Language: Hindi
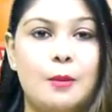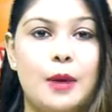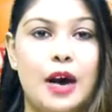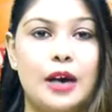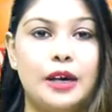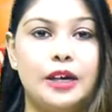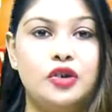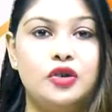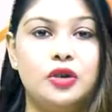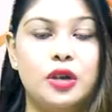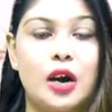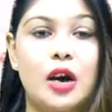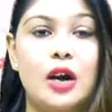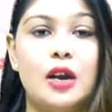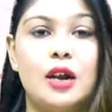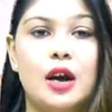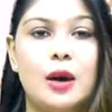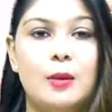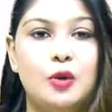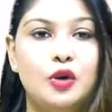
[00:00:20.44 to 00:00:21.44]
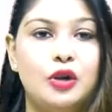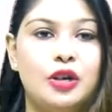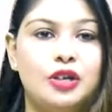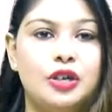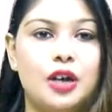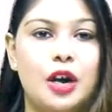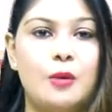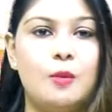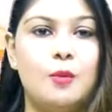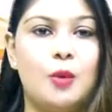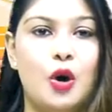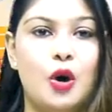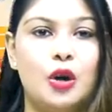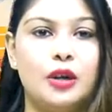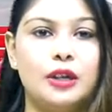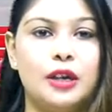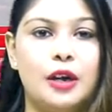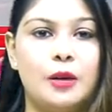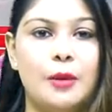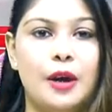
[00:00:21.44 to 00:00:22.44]
बारिश का नामो निशान बहुत
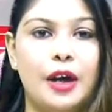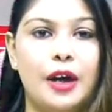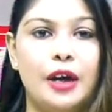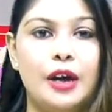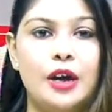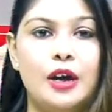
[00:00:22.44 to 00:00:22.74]
कम है